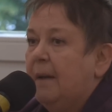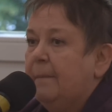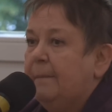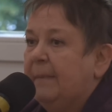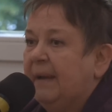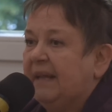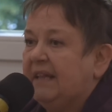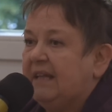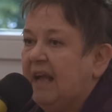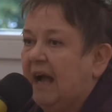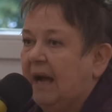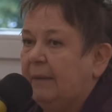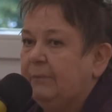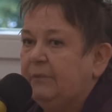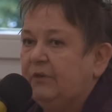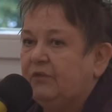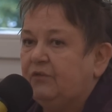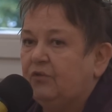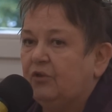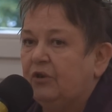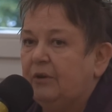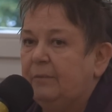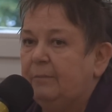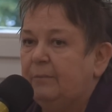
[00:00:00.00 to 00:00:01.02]
mediami,
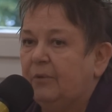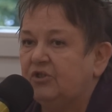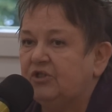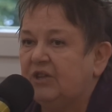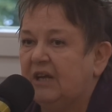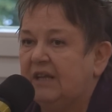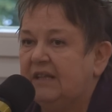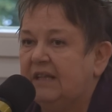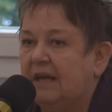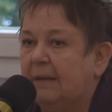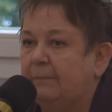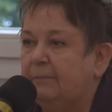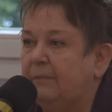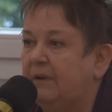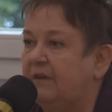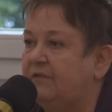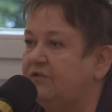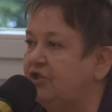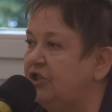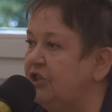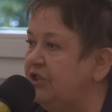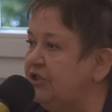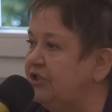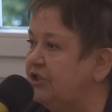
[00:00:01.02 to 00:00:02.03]
którym można nam
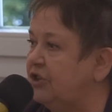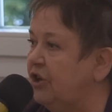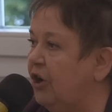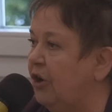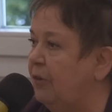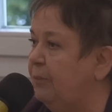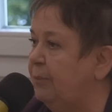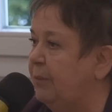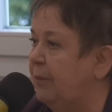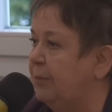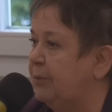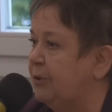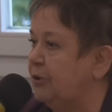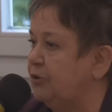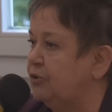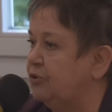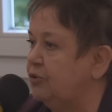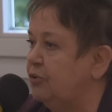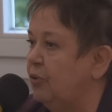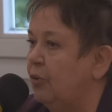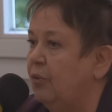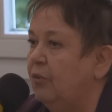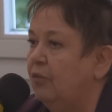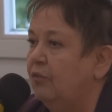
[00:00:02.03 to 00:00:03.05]
wszystko po
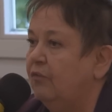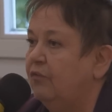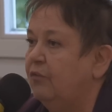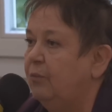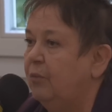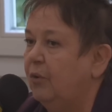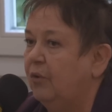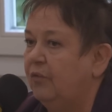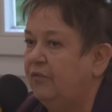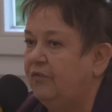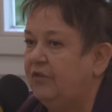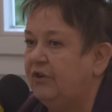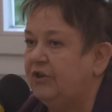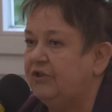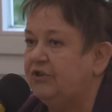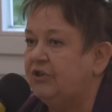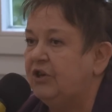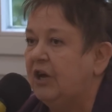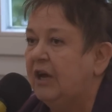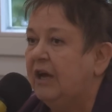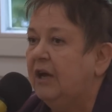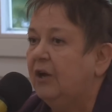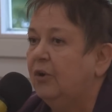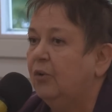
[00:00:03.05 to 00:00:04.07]
prostu
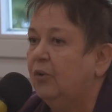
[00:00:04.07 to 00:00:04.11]
wmówić,